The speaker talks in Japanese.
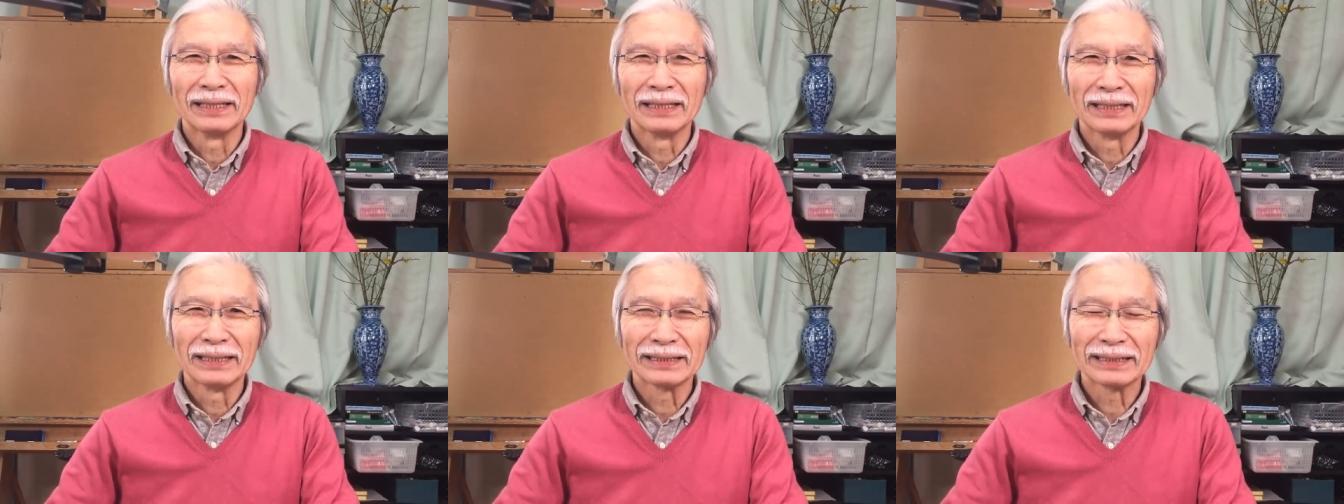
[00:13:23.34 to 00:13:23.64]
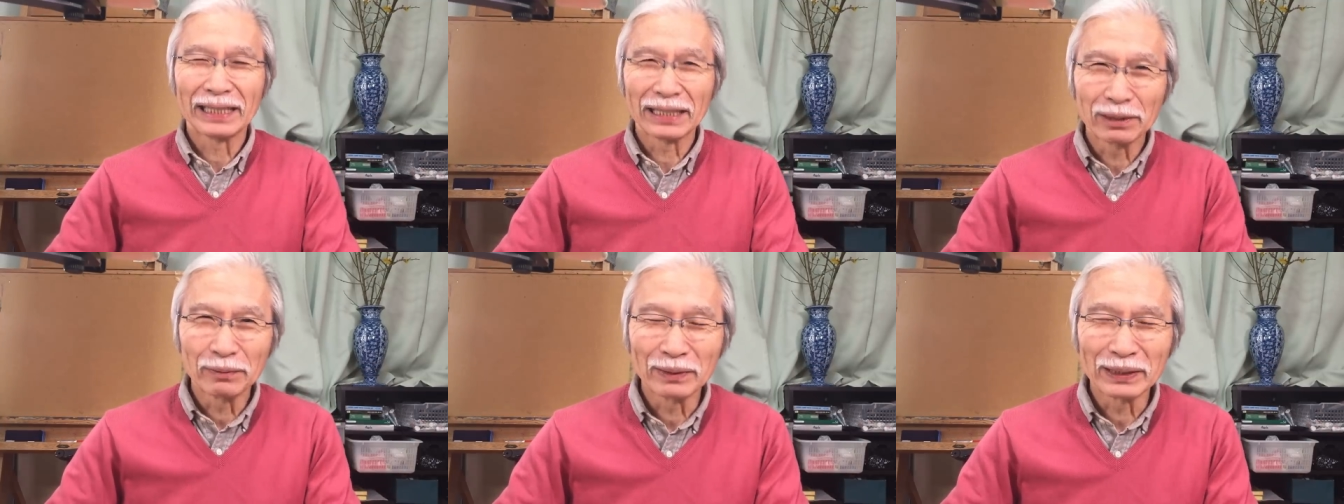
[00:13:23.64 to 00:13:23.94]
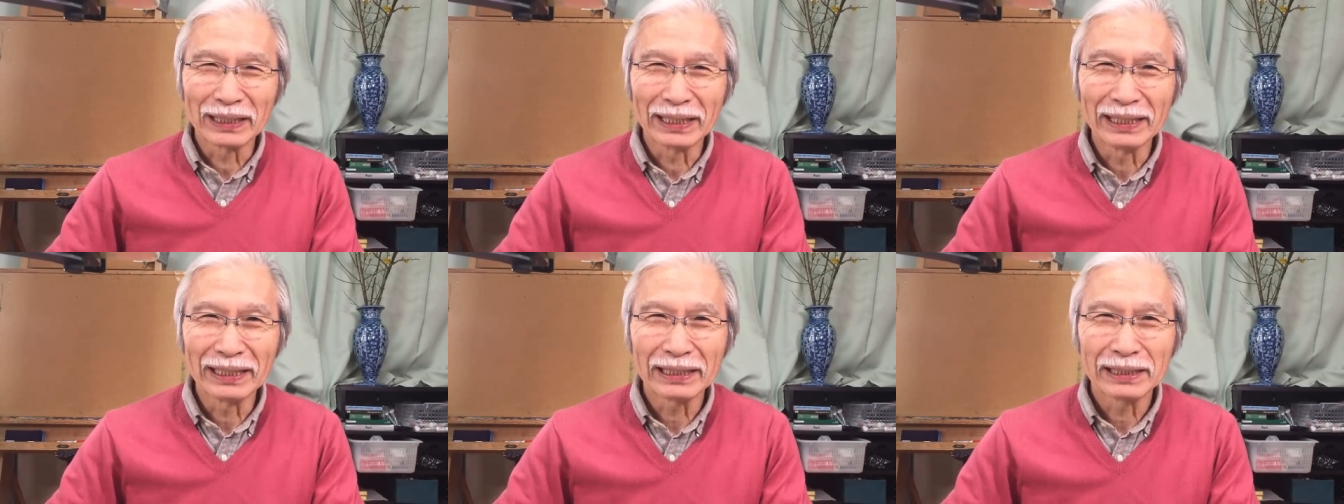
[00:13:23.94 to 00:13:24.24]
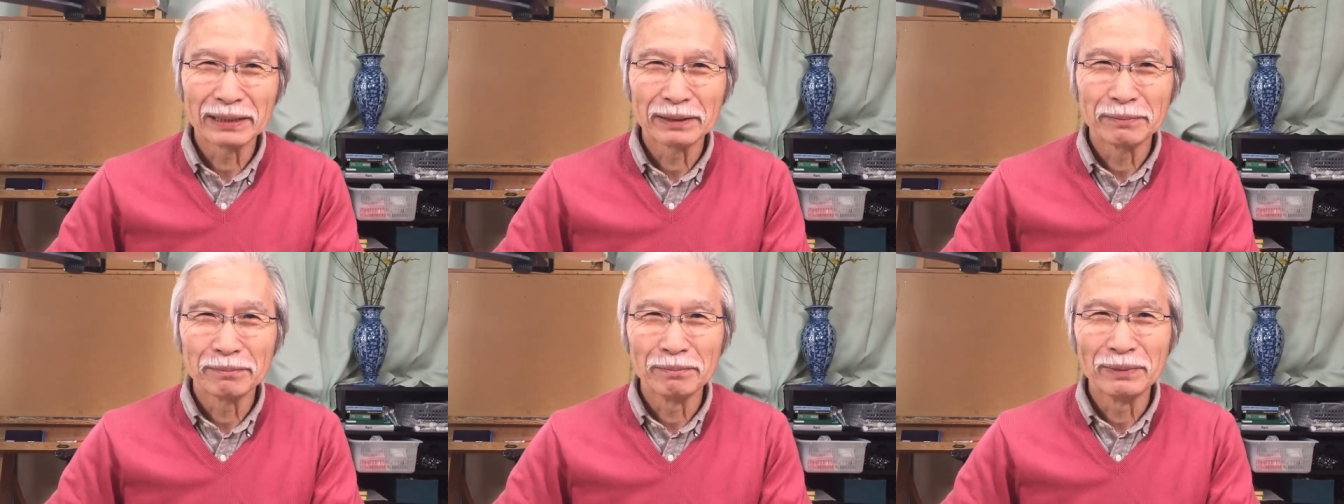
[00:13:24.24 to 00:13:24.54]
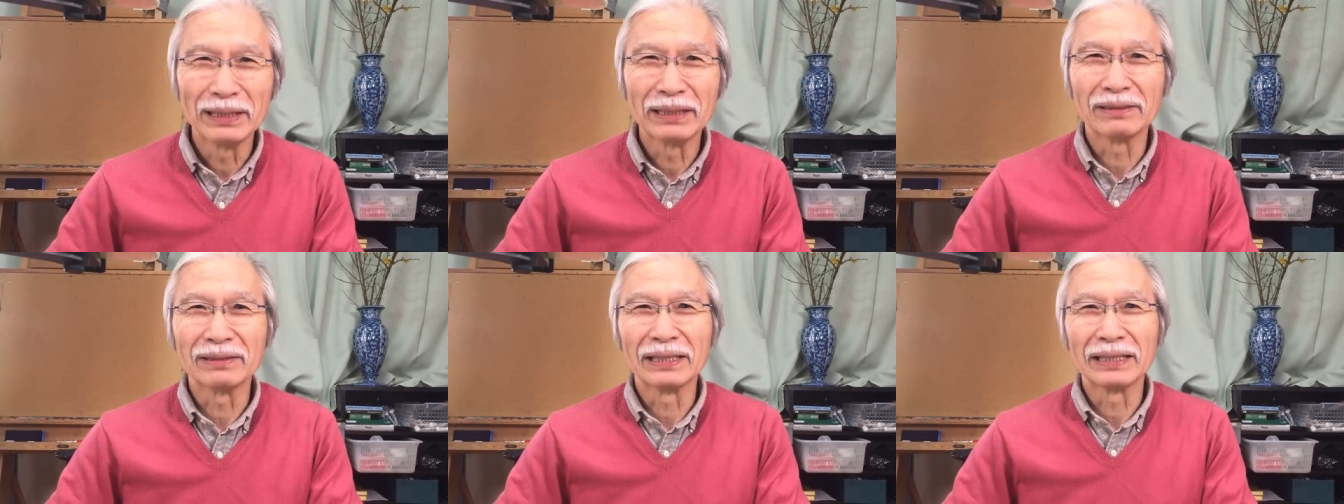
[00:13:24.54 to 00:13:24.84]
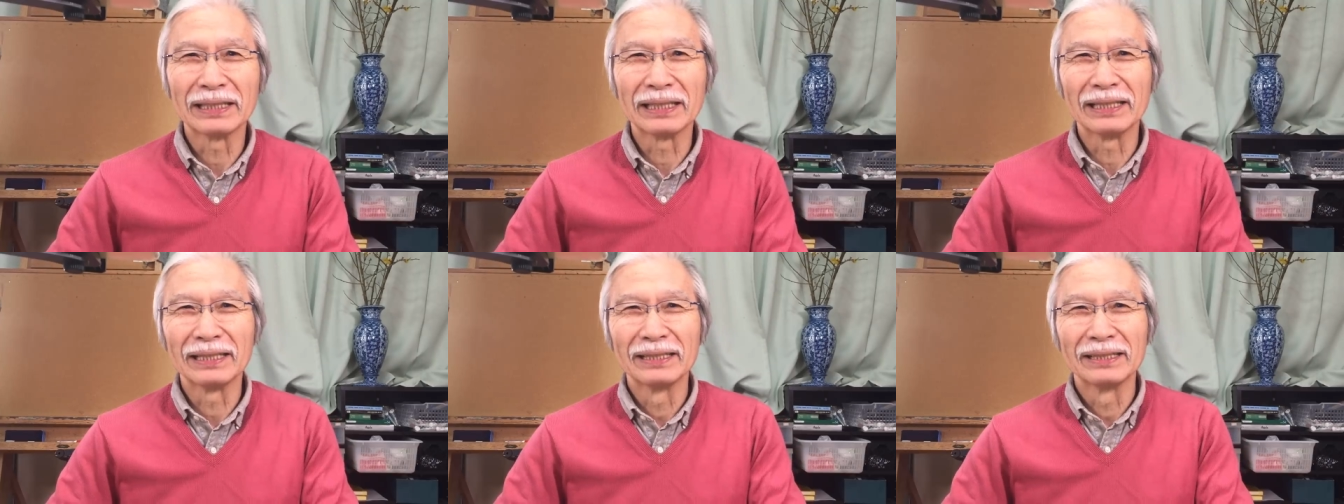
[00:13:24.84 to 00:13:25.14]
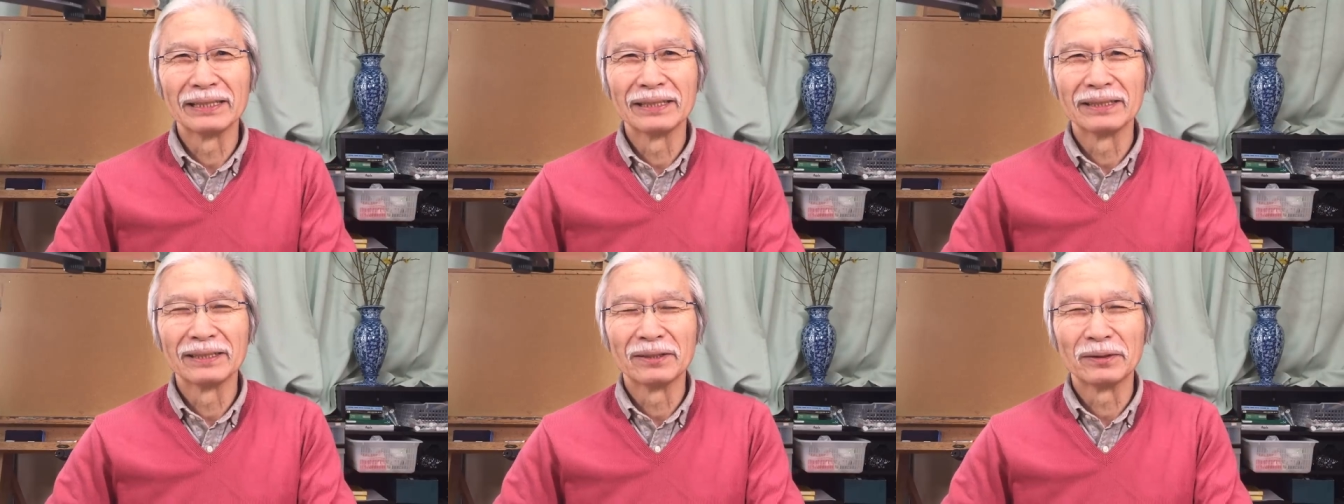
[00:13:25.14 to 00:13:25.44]
えー、最後までね、見てくれ
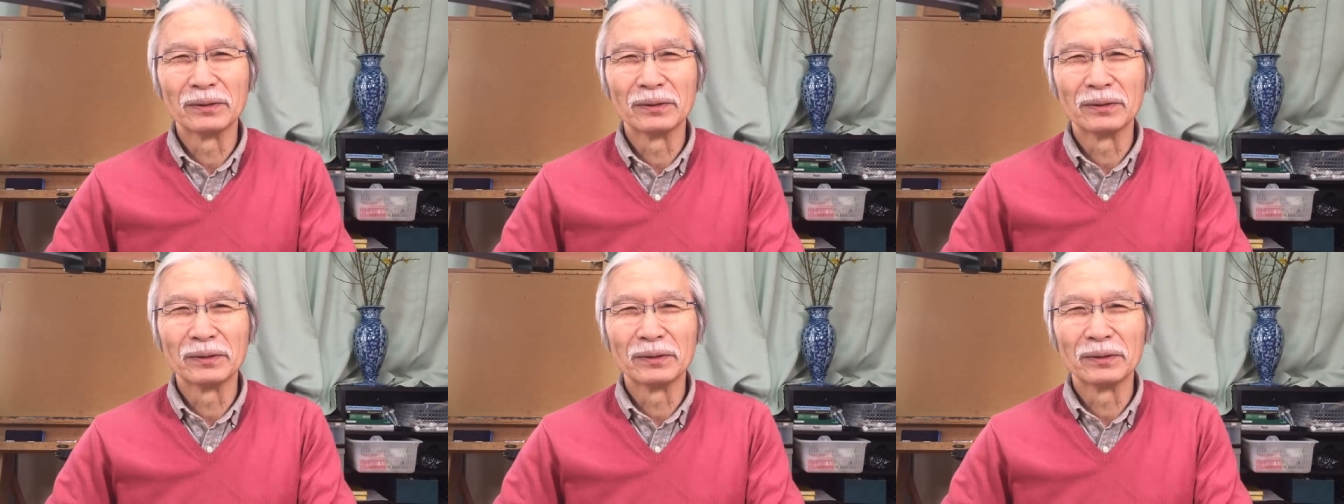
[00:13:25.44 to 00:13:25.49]
て、